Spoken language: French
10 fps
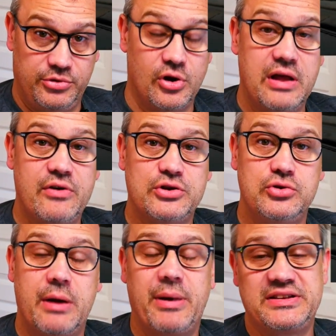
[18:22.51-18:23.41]
dans la
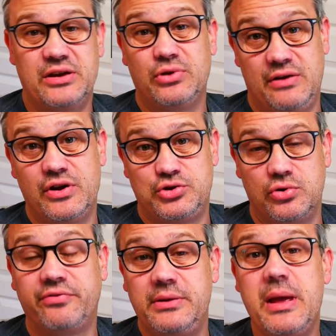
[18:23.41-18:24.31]
voiture, à partir de la
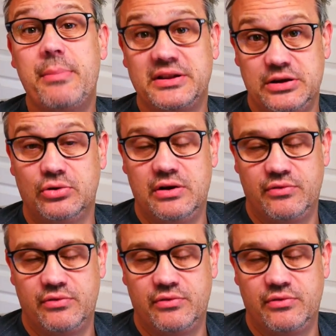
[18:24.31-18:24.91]
voiture, filmée à partir de la